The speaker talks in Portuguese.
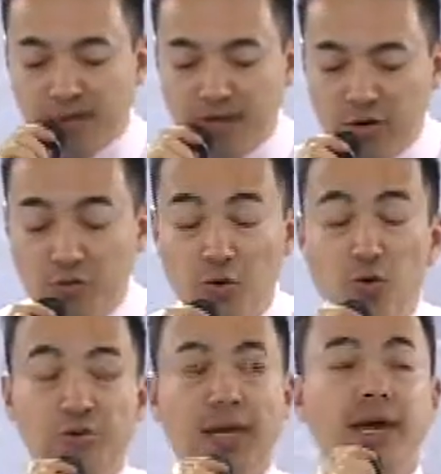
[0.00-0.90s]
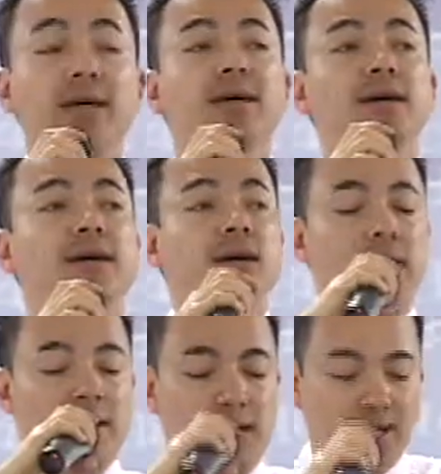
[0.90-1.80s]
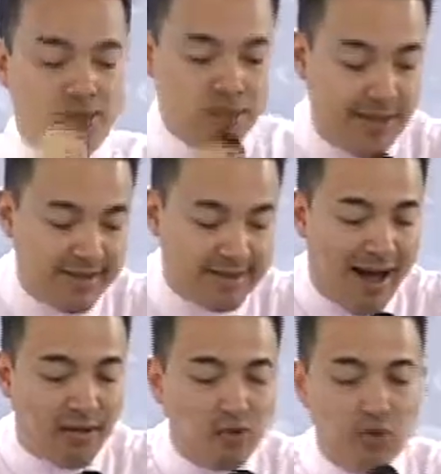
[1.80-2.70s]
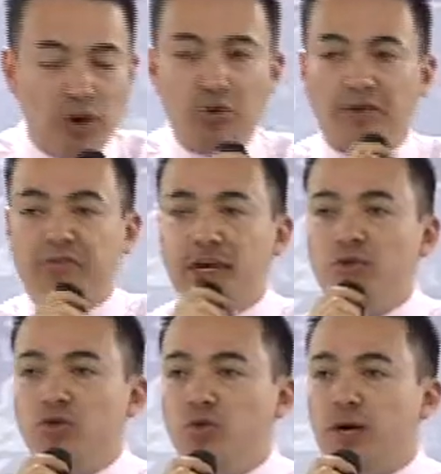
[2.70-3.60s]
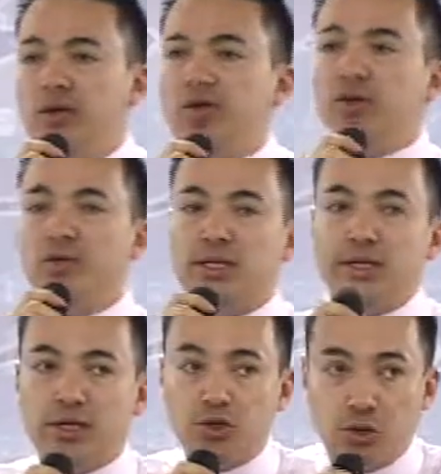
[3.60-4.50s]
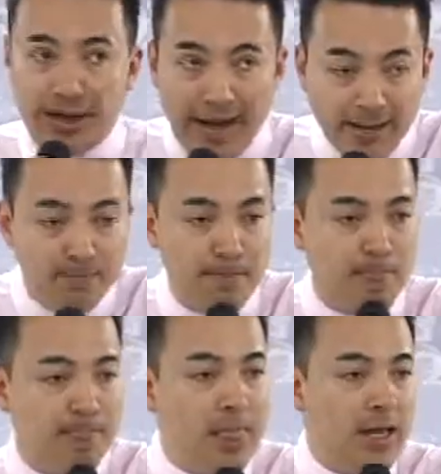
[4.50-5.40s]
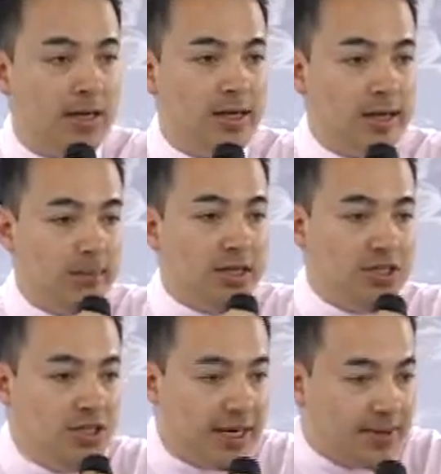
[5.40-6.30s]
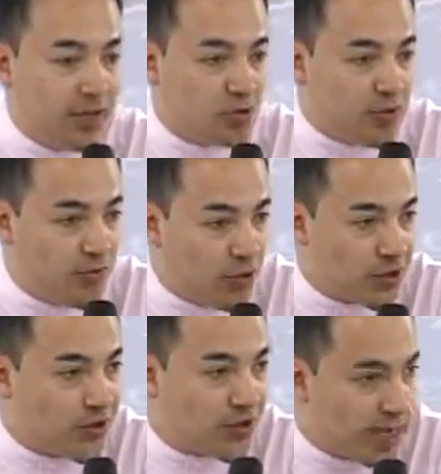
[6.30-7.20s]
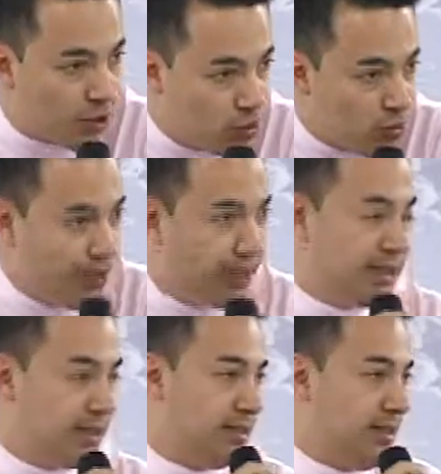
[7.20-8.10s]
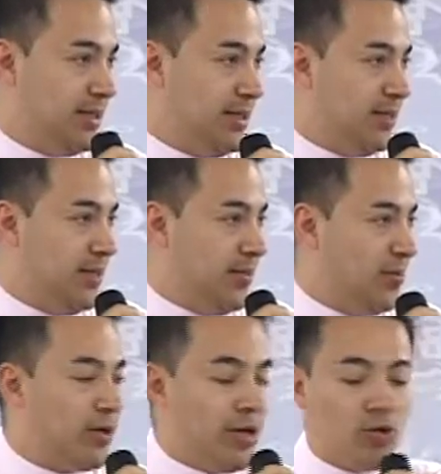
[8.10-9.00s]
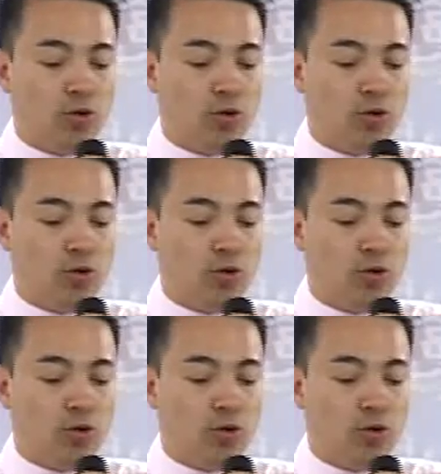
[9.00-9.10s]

eu voltei deitado, eu já fiquei de joelhos e comecei a chorar. E pedi a Deus força e ajuda. Porque eu